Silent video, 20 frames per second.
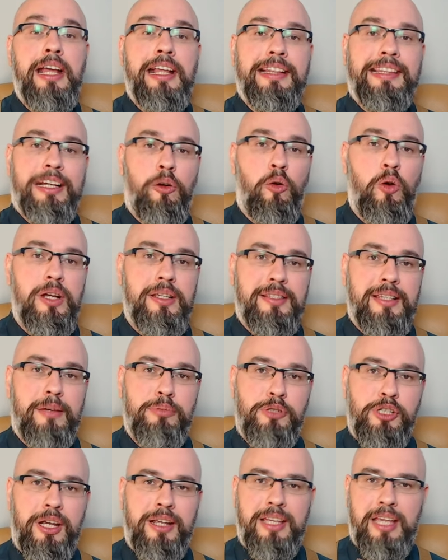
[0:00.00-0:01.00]
Такое
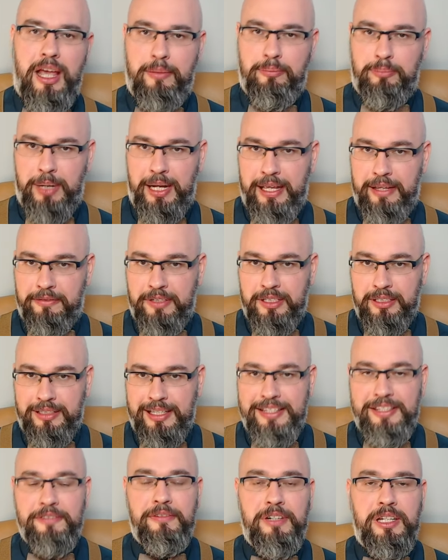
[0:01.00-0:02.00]
сообщение
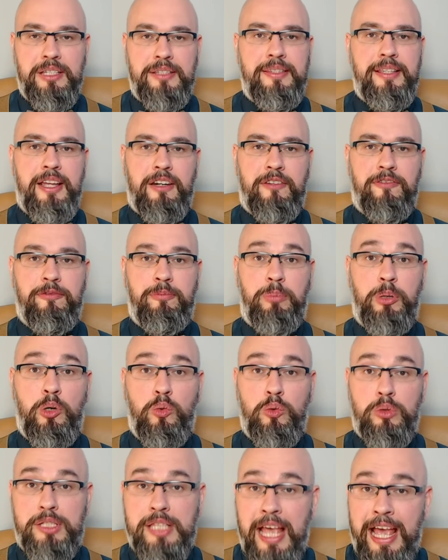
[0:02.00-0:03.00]
появилось в Резерв
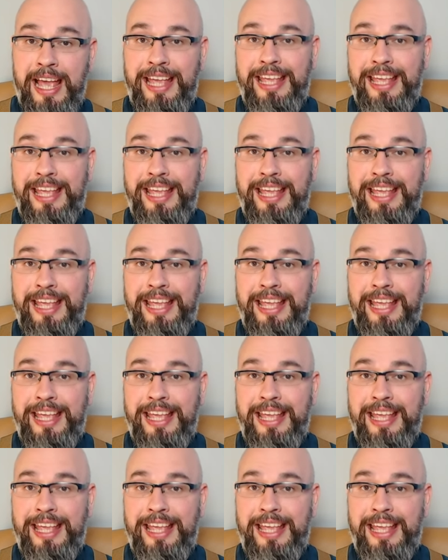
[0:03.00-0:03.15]
Плюс.